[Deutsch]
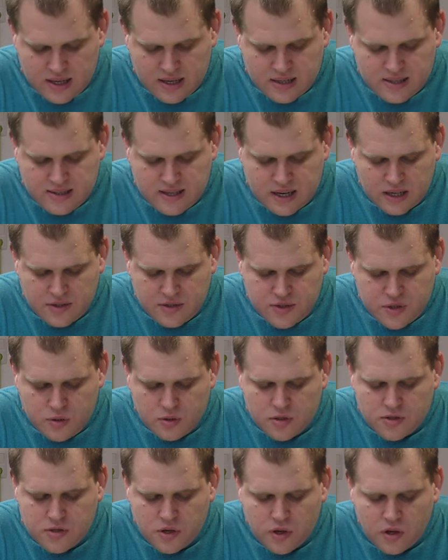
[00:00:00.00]

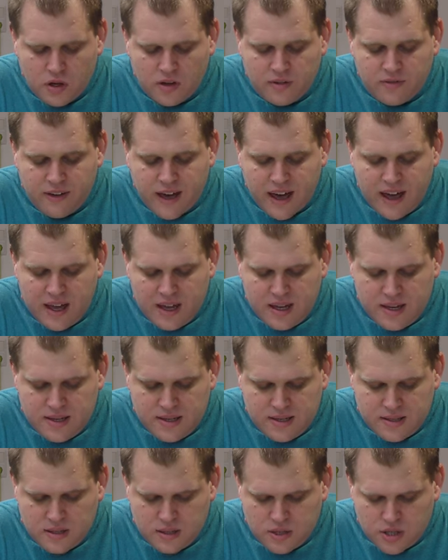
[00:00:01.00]
Salicylsäure
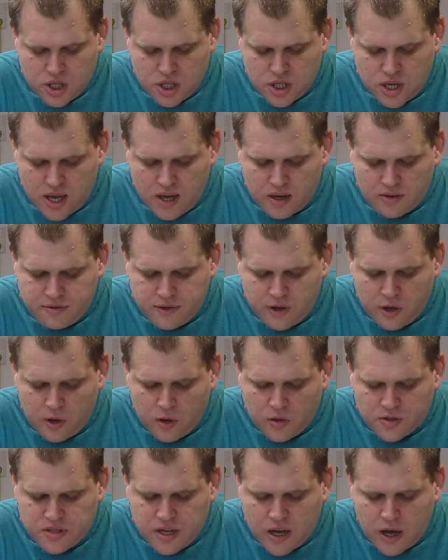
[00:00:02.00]
weicht stark
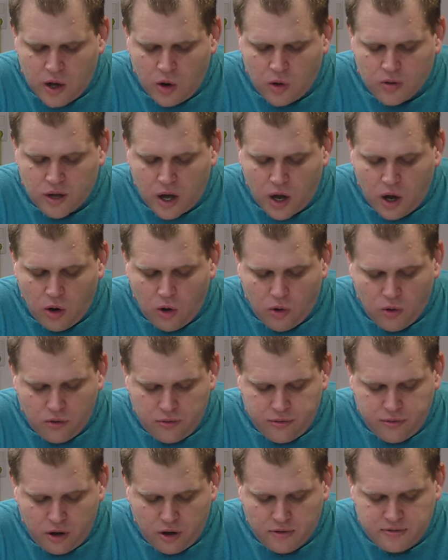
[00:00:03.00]
verhornte Haut
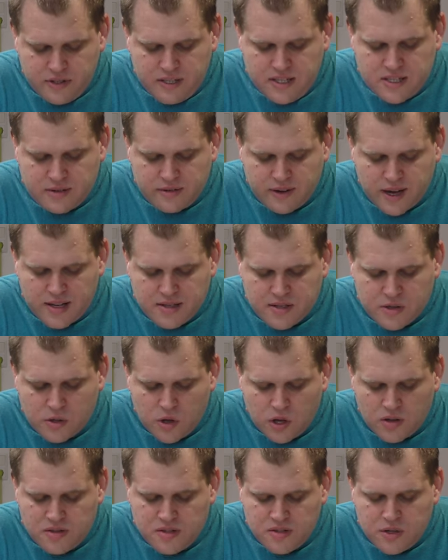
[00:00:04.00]
auf. Auf diese Weise
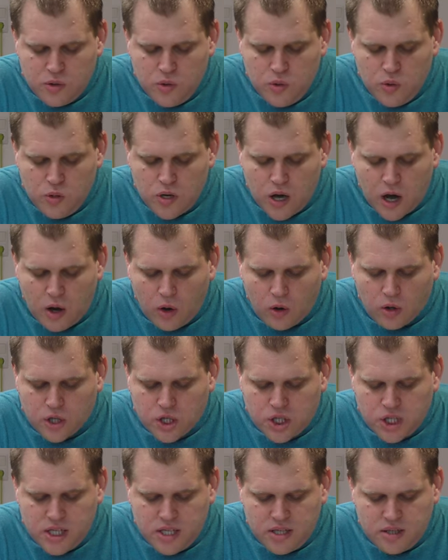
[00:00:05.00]
können sie Hühneraugen
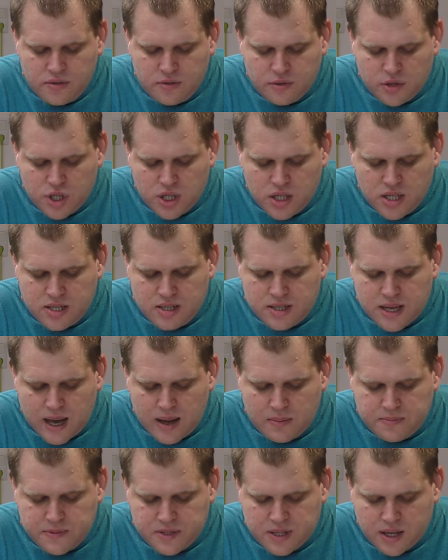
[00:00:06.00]
Schicht für Schicht
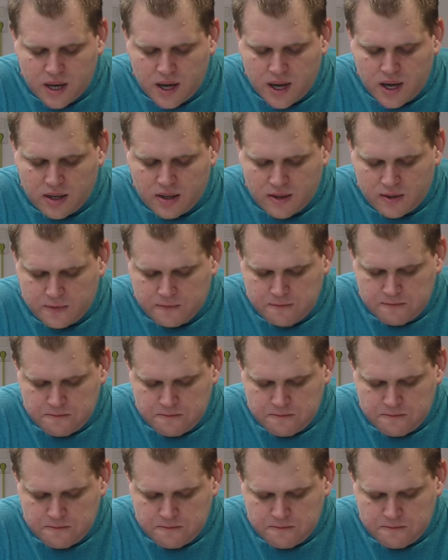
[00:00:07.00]
abtragen.